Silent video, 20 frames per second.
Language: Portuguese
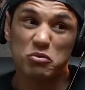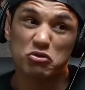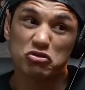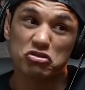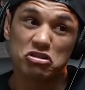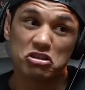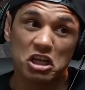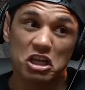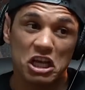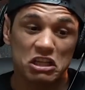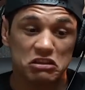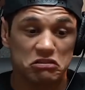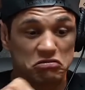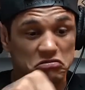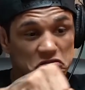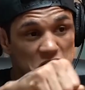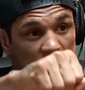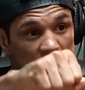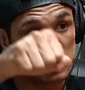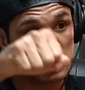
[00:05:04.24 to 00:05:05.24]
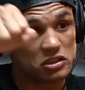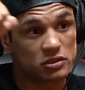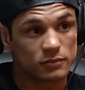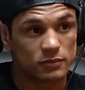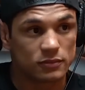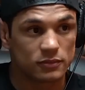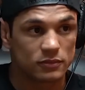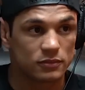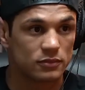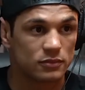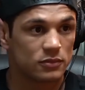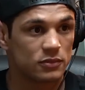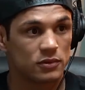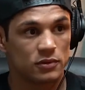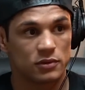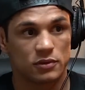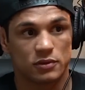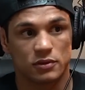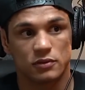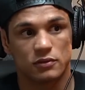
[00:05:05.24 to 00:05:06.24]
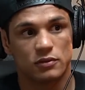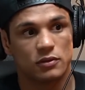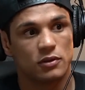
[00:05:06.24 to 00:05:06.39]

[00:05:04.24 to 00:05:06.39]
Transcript: direto e um gancho. Entendeu?